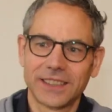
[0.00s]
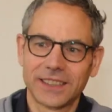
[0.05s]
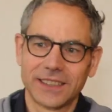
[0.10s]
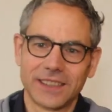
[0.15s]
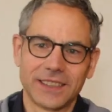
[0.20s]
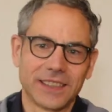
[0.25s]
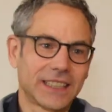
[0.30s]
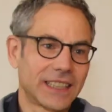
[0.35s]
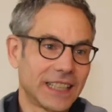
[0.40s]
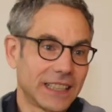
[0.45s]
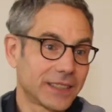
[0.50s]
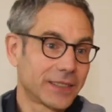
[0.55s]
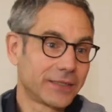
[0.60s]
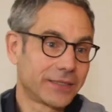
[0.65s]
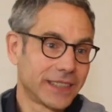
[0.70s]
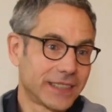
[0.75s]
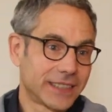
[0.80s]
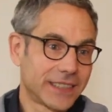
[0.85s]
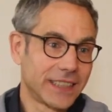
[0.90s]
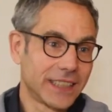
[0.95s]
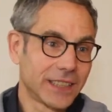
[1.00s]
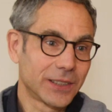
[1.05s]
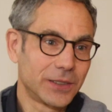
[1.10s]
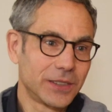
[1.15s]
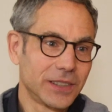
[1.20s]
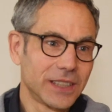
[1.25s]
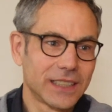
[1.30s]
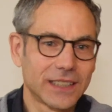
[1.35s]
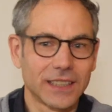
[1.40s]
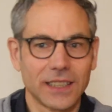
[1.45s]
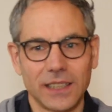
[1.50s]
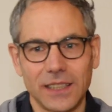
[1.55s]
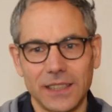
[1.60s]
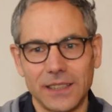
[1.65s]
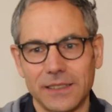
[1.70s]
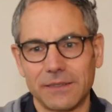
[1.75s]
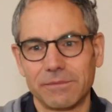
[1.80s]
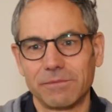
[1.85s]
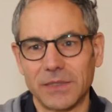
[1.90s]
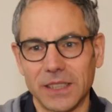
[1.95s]
ist eine Klassifizierung, äh,
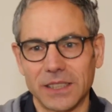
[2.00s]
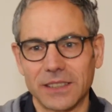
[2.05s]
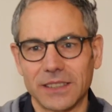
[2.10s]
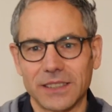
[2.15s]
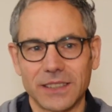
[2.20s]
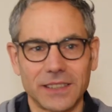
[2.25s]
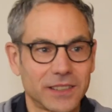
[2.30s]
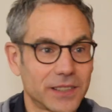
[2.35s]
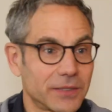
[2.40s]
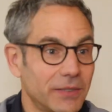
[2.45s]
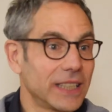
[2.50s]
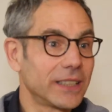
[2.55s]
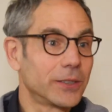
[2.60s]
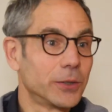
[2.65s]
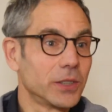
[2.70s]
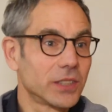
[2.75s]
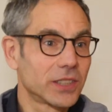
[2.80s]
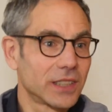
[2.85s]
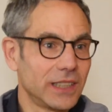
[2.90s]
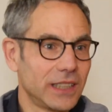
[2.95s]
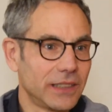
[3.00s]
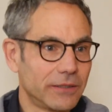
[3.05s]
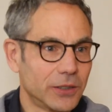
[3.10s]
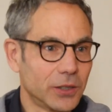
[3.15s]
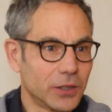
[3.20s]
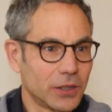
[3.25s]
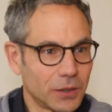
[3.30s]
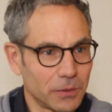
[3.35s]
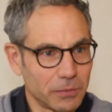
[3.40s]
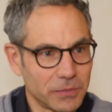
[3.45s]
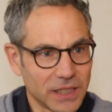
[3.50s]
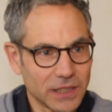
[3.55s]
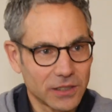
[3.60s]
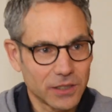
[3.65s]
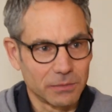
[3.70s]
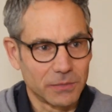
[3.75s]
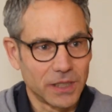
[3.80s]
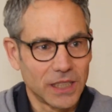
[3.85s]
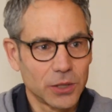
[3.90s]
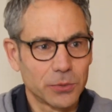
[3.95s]
das ist das zweithöchste Niveau, um dich
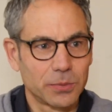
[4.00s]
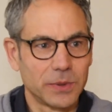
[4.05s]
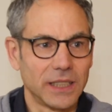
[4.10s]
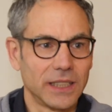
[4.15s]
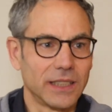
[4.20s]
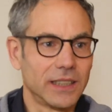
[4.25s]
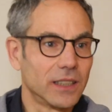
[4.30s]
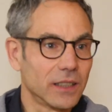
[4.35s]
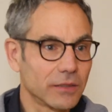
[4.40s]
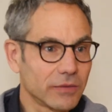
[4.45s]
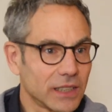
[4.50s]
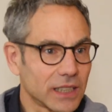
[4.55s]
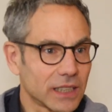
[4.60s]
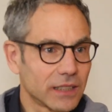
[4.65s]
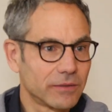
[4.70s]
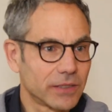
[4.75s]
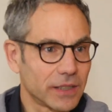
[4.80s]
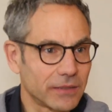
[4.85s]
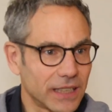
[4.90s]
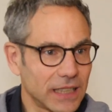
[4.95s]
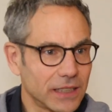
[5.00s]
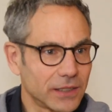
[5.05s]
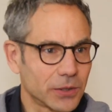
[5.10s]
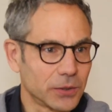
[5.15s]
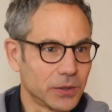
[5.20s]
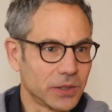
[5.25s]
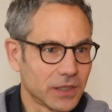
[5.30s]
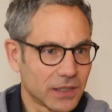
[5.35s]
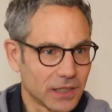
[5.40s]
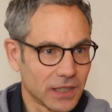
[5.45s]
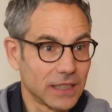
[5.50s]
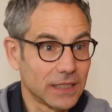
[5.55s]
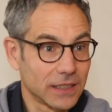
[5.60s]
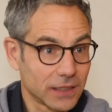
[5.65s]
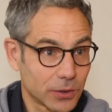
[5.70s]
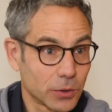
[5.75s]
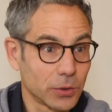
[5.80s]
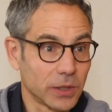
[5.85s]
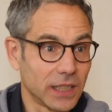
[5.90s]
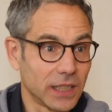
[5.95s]
zum Beispiel in der öffentlichen Verwaltung äh, zu